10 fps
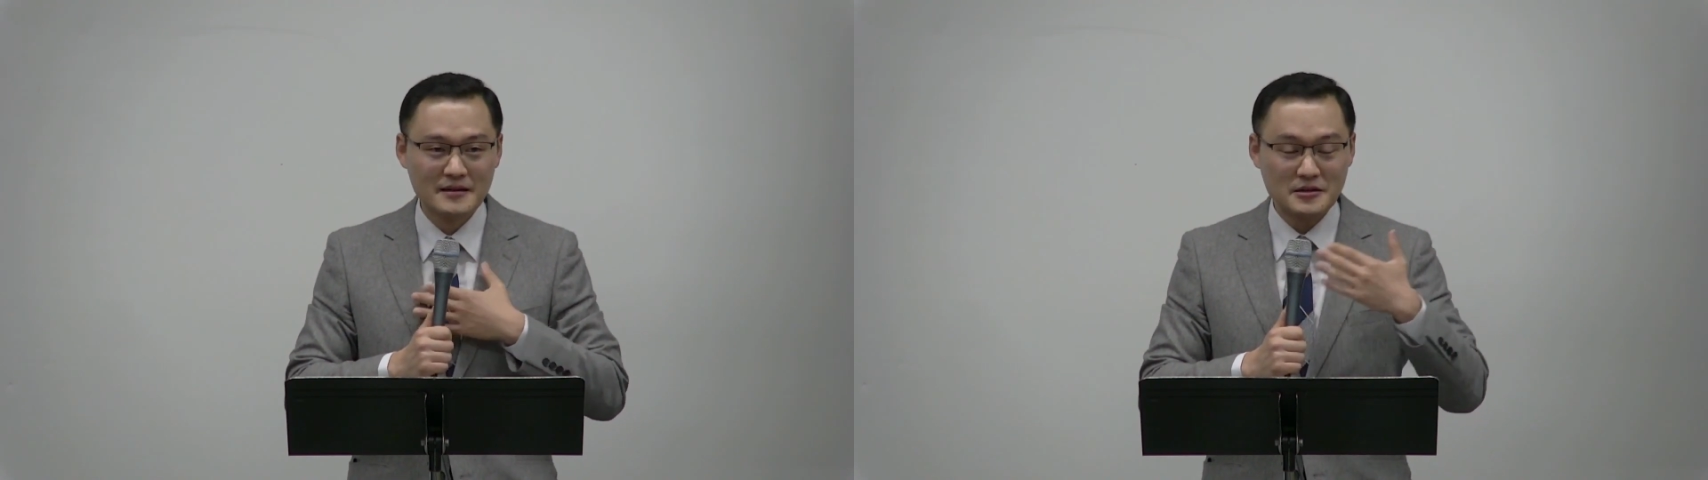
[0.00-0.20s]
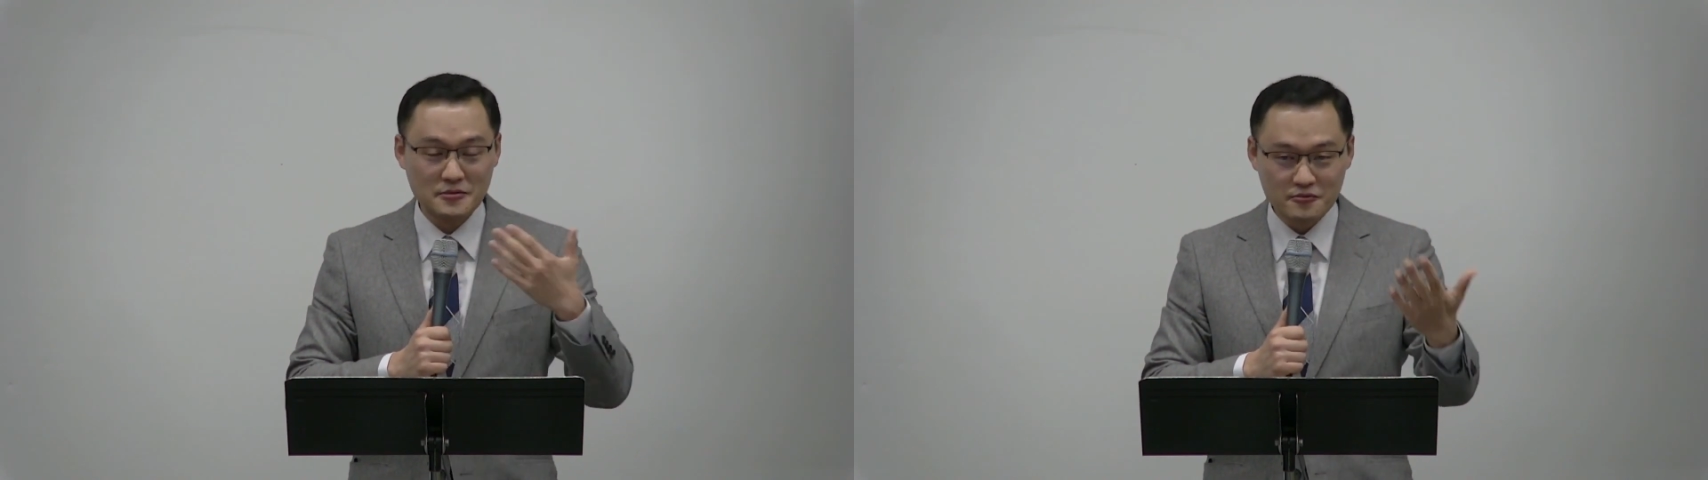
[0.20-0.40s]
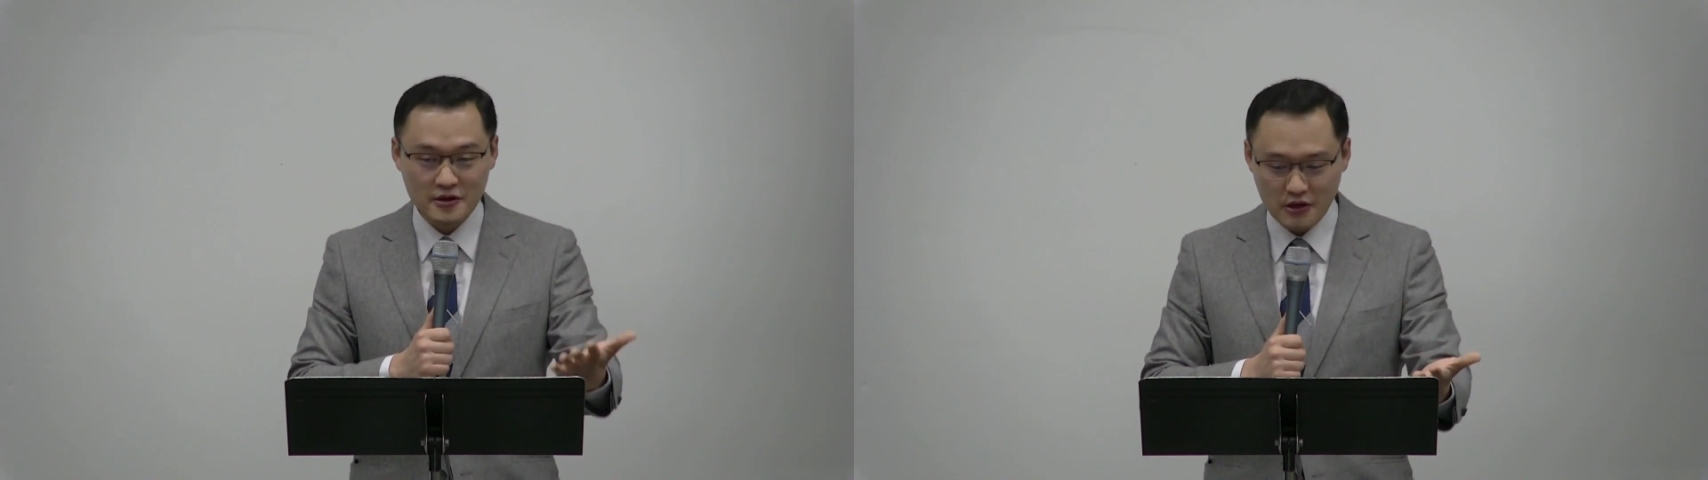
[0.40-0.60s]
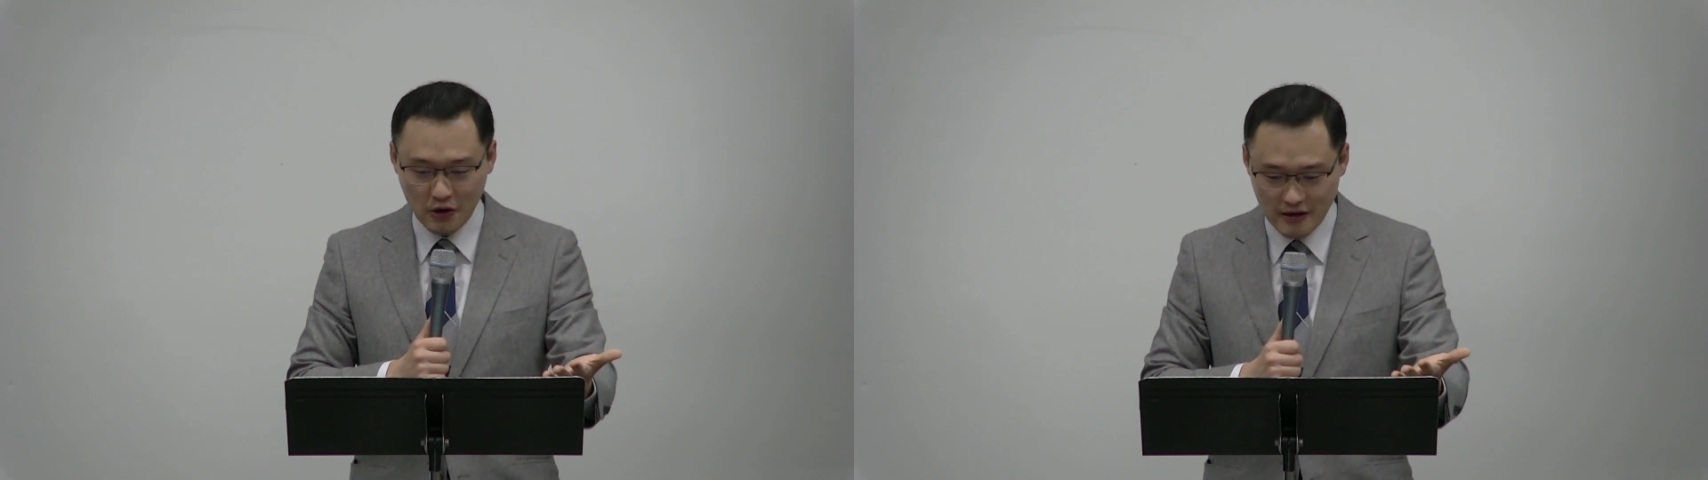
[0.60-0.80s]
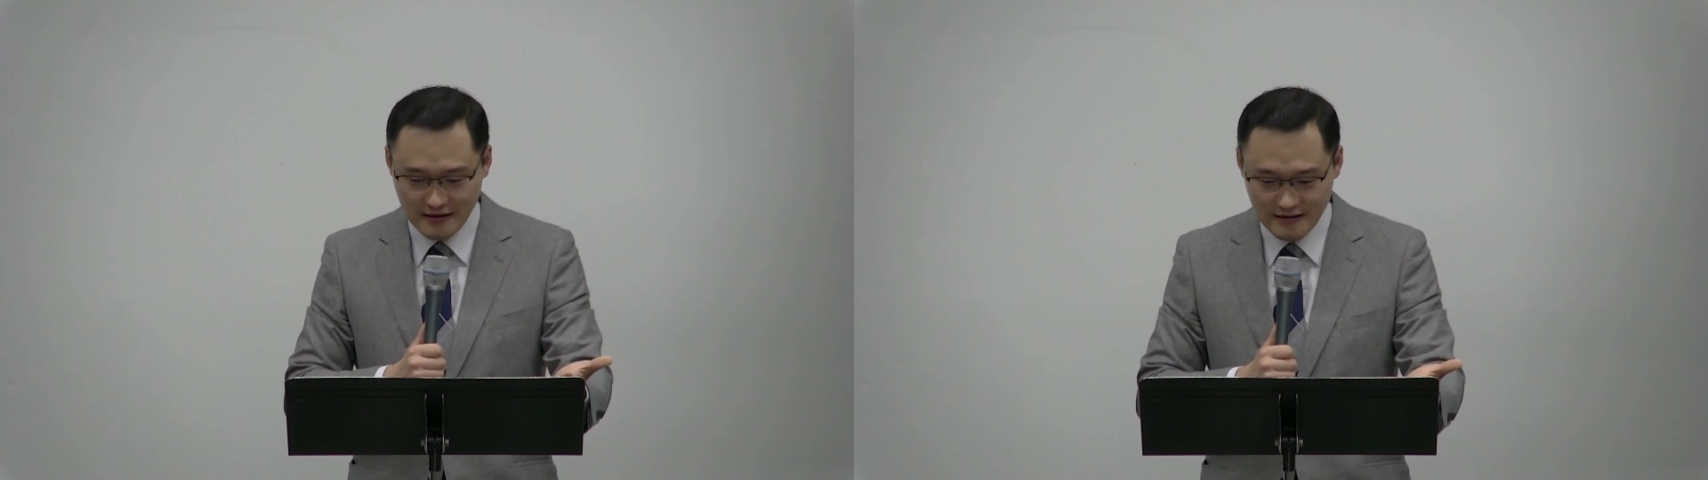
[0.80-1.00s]
그분들의
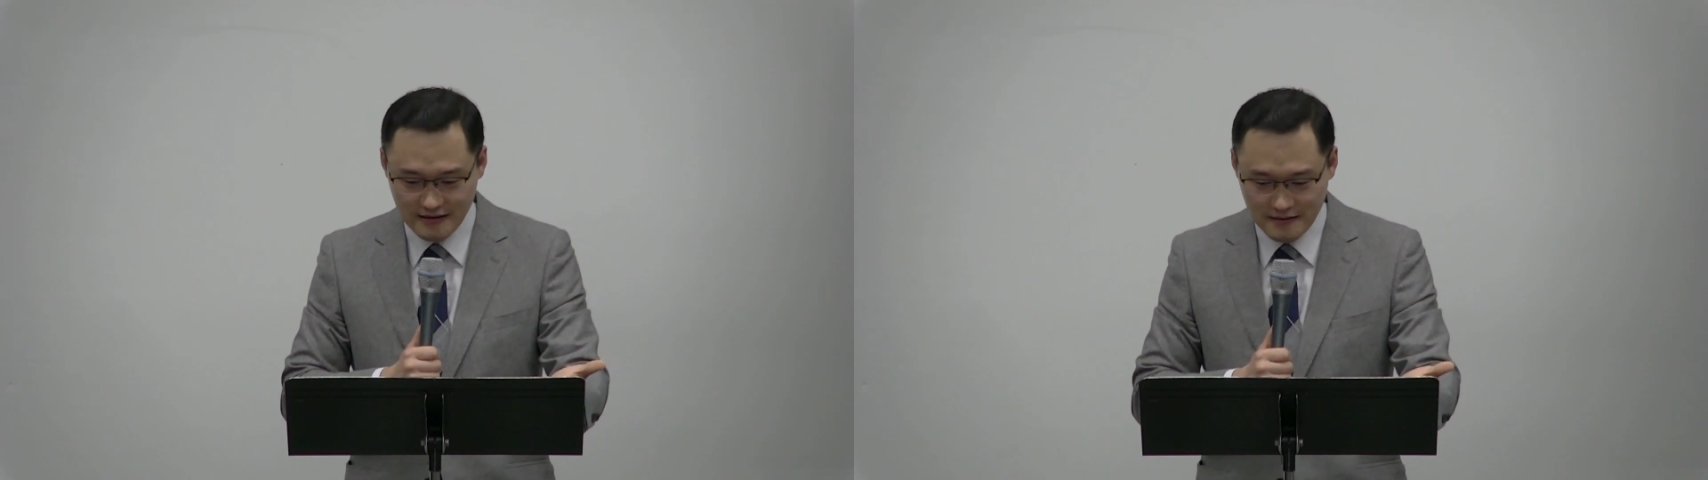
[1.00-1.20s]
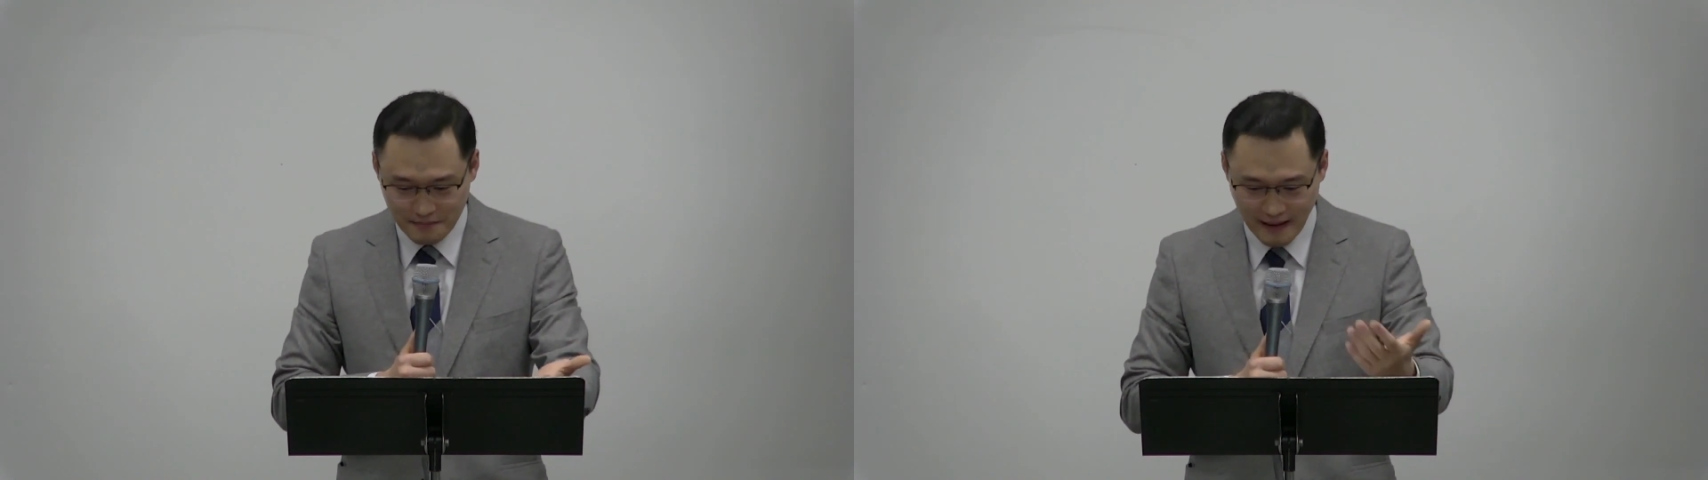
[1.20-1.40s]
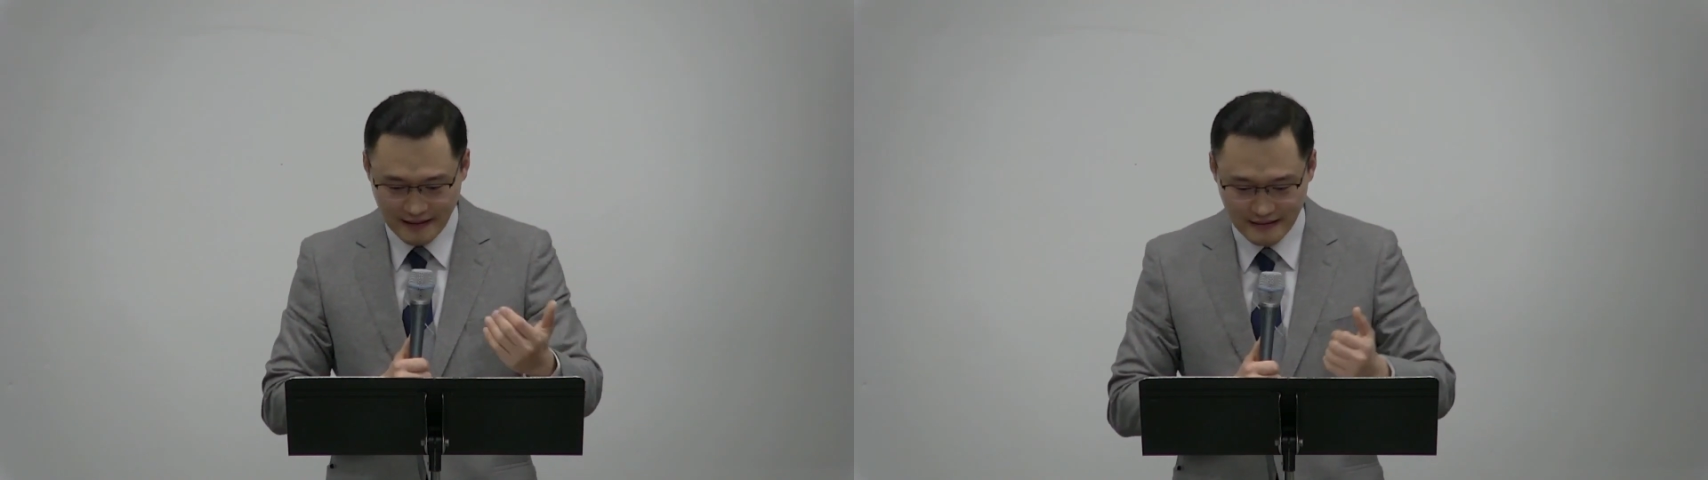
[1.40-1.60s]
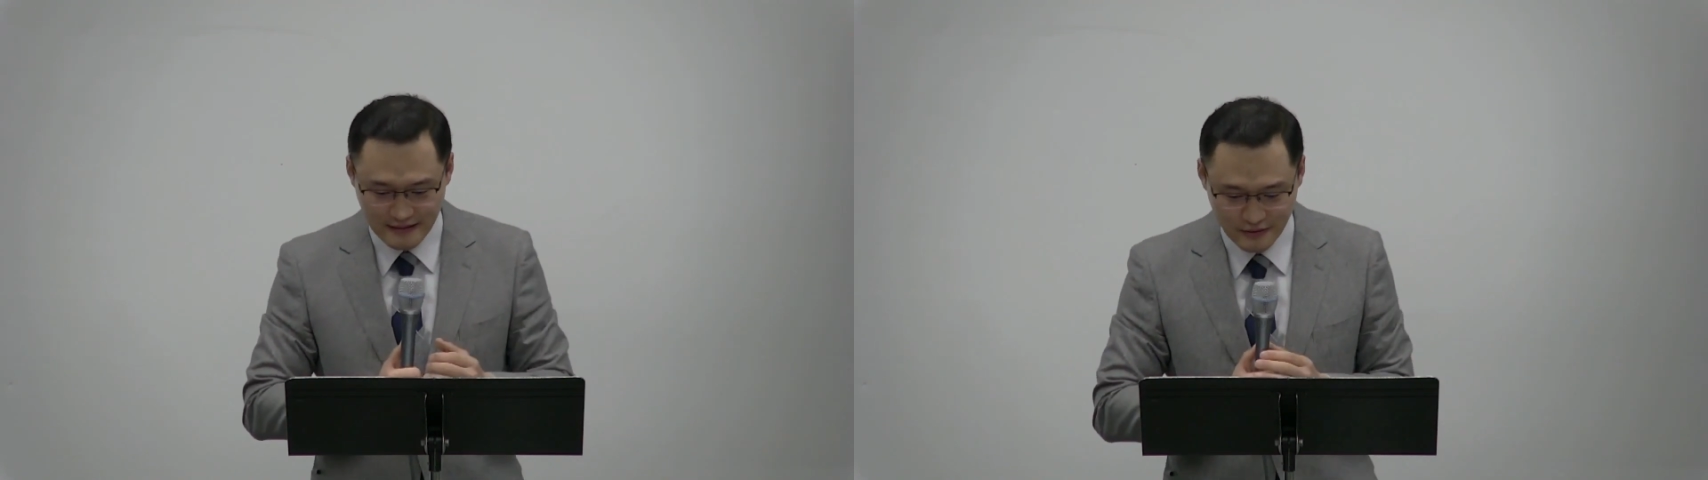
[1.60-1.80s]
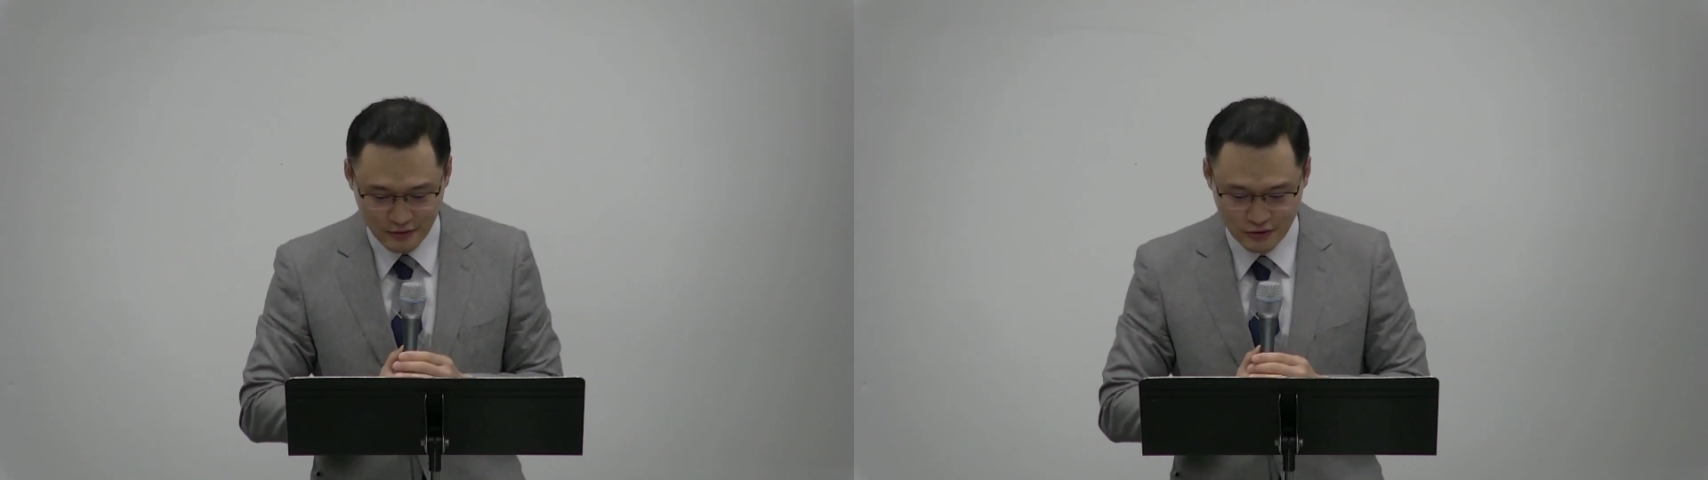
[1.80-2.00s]
영향을
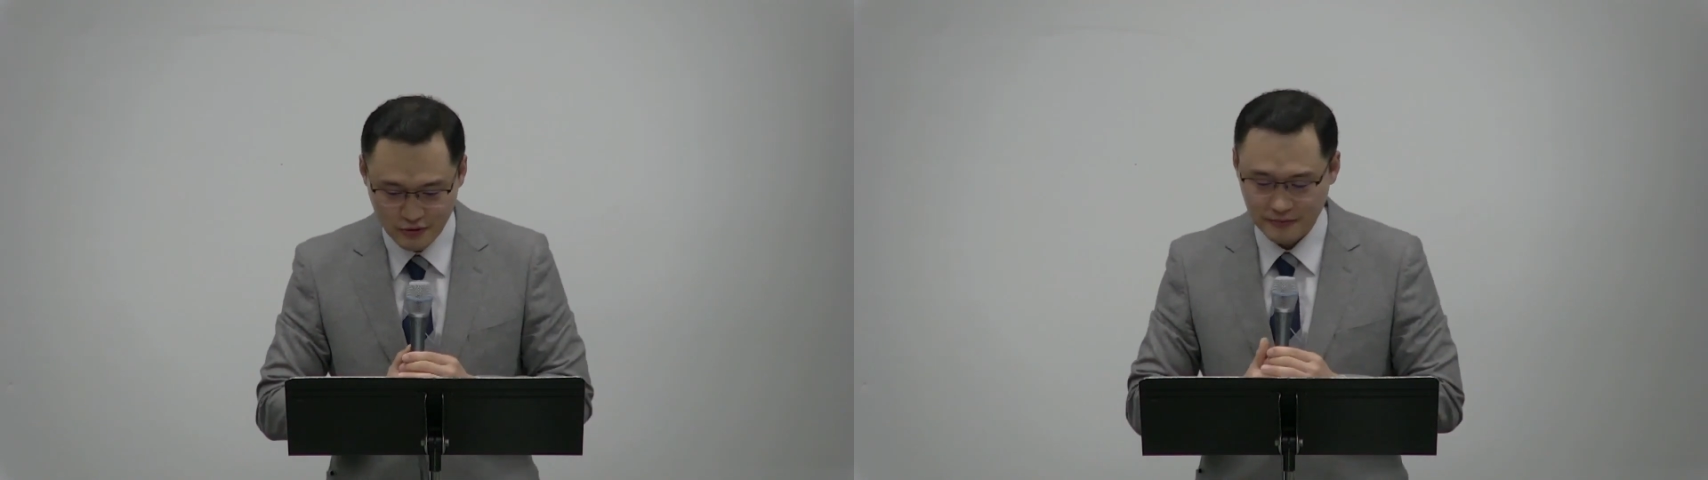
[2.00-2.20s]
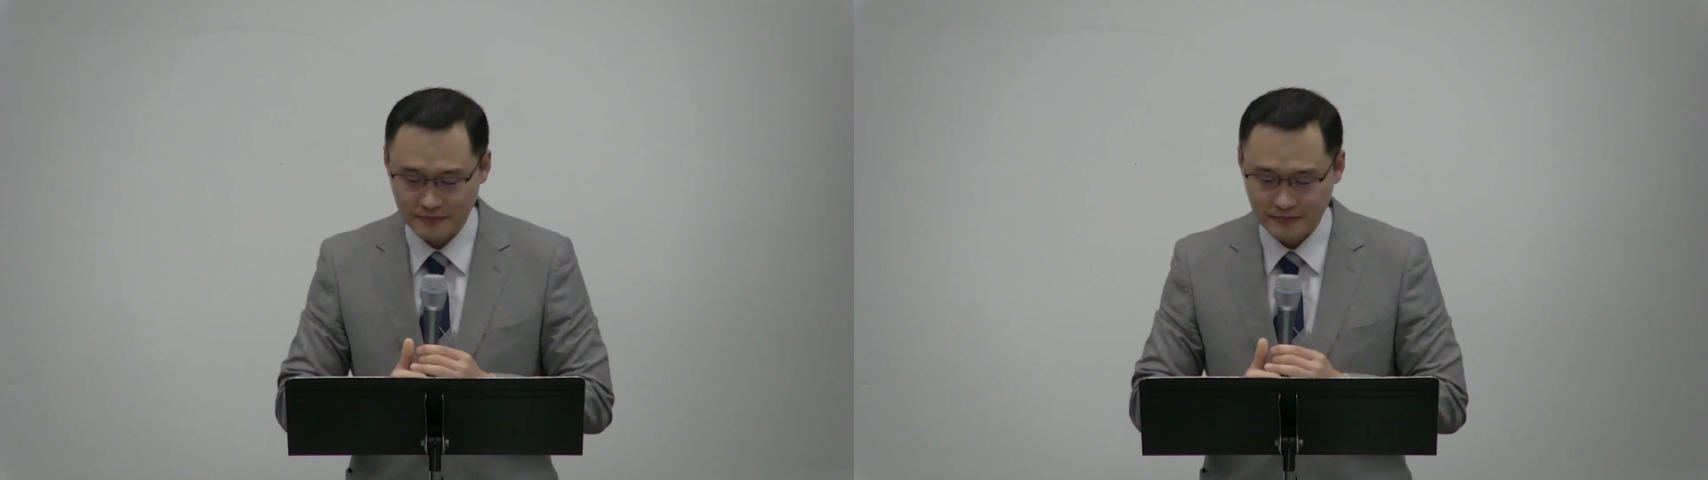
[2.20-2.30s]
받는다는 거죠.